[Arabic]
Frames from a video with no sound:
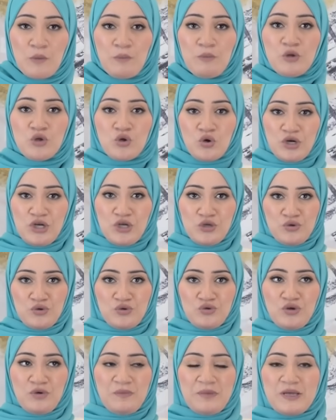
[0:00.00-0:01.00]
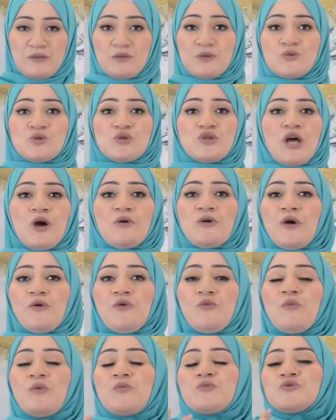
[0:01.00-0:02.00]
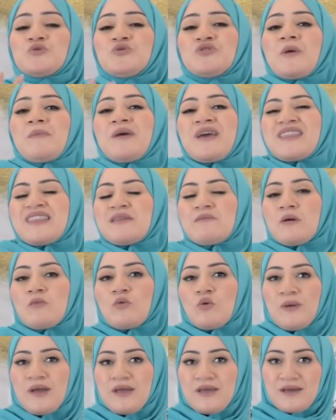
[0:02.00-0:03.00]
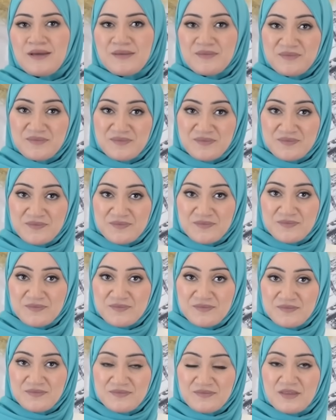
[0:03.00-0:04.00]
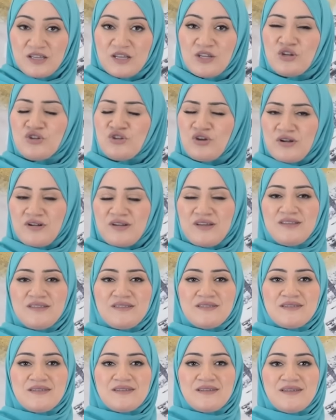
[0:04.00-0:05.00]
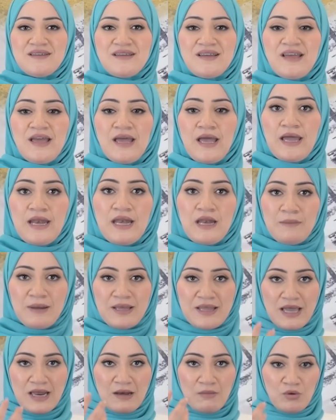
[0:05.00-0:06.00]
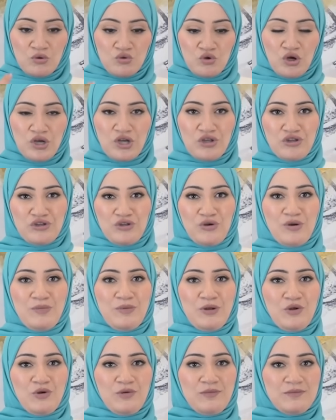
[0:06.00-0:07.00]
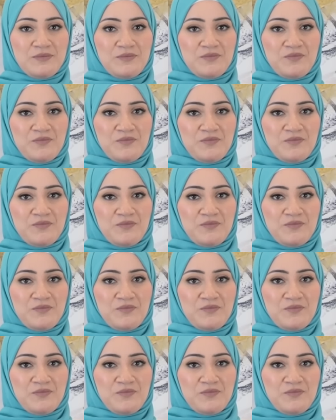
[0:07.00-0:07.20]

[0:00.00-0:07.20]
بتقول لي يا دكتور بقيت مبسوطه قوي قوي ومبسوطه باهتمامه بيا لدرجه ان بدا الموضوع يتطاول بينهم